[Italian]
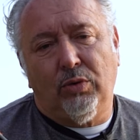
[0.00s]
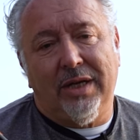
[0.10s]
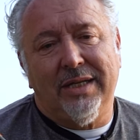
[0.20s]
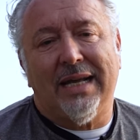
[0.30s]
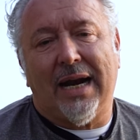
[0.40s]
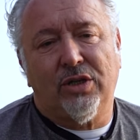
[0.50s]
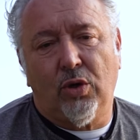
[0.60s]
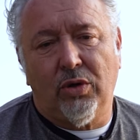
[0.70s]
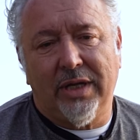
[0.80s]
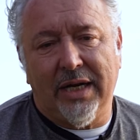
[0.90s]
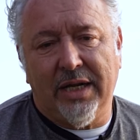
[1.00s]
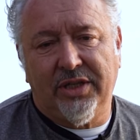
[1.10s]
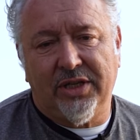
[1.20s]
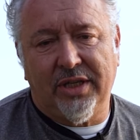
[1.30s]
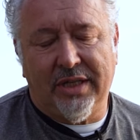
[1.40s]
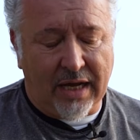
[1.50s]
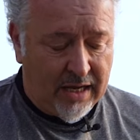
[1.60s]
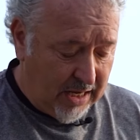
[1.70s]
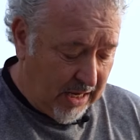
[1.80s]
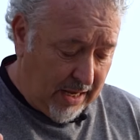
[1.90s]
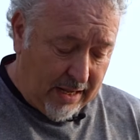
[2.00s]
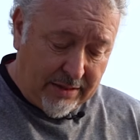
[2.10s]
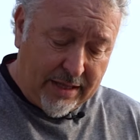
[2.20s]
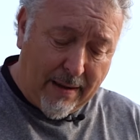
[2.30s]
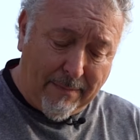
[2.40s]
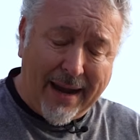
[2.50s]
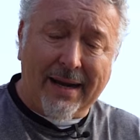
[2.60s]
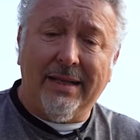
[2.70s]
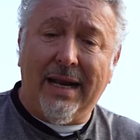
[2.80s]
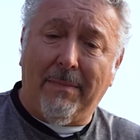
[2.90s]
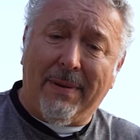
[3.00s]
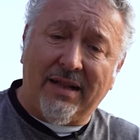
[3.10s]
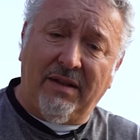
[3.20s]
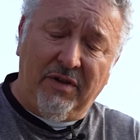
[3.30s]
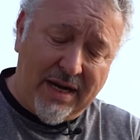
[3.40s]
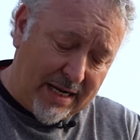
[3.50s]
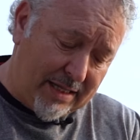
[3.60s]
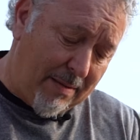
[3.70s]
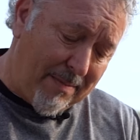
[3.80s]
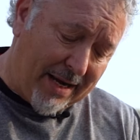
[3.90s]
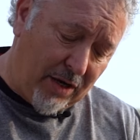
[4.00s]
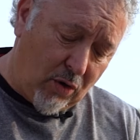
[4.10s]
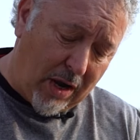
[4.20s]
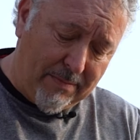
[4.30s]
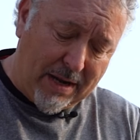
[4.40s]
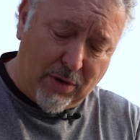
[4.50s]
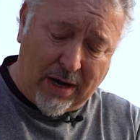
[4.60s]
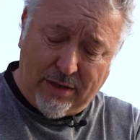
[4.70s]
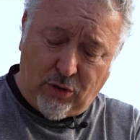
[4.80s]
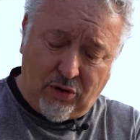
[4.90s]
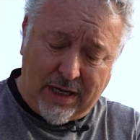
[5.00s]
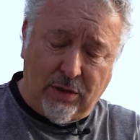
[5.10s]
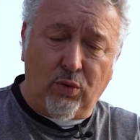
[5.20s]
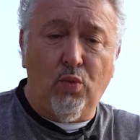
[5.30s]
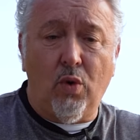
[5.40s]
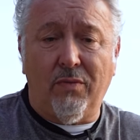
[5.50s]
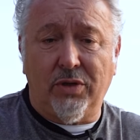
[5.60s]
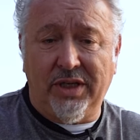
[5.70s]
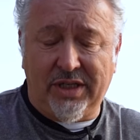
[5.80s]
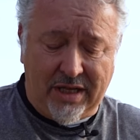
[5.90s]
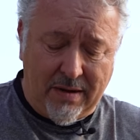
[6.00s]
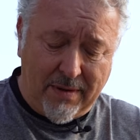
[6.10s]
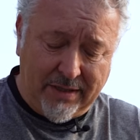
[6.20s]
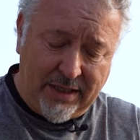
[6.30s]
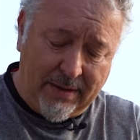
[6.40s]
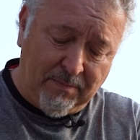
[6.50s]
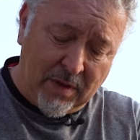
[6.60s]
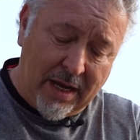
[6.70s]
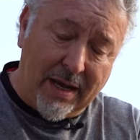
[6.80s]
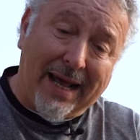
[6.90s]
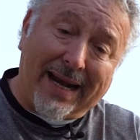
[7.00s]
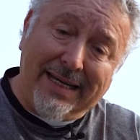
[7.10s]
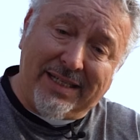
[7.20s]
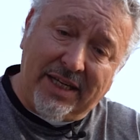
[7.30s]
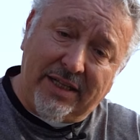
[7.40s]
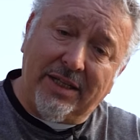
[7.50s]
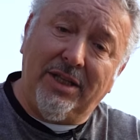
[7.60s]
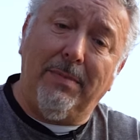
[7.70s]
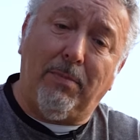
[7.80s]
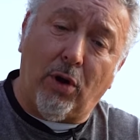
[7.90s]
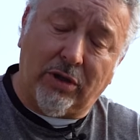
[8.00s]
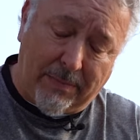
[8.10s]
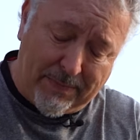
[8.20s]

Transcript: da utilizzare a seconda delle necessità. Nella, pa nella parte finale del manico abbiamo adottato un nuovo sistema di eh, reel seat di porta,